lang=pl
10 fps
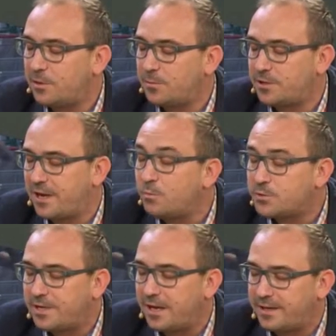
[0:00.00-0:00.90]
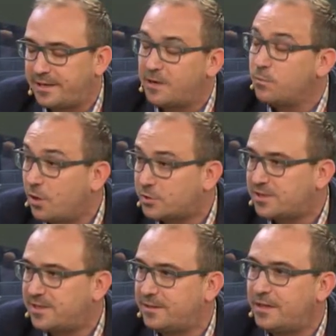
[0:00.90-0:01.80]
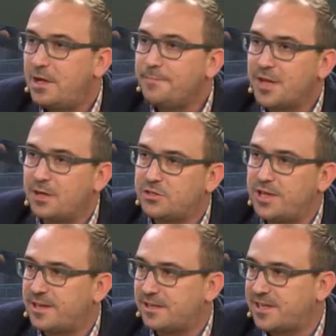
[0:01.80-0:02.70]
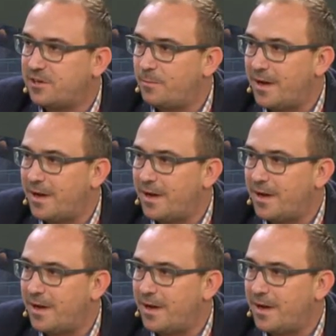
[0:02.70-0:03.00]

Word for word: to tę, tę, tę noc 14 e,